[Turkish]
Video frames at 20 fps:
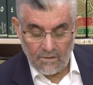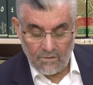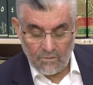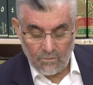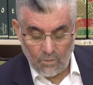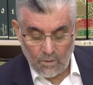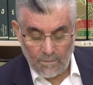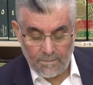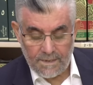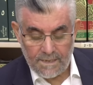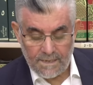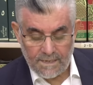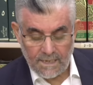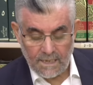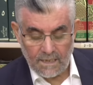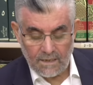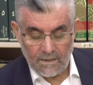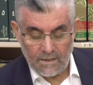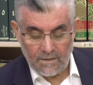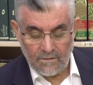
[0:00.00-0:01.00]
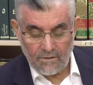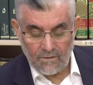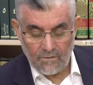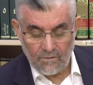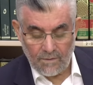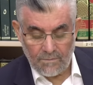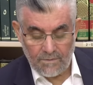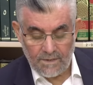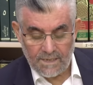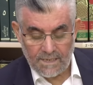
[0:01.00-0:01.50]

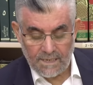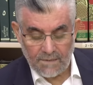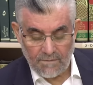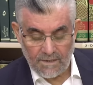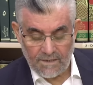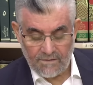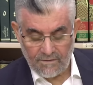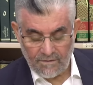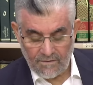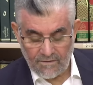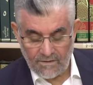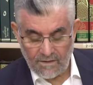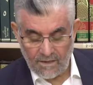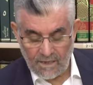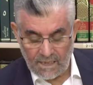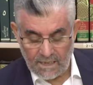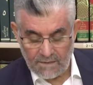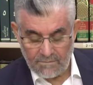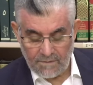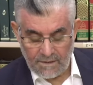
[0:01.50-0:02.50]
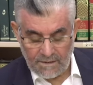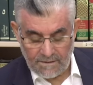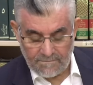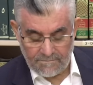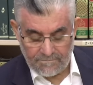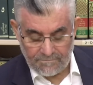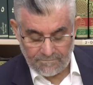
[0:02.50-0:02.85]
Ve bi'se methvel zalimin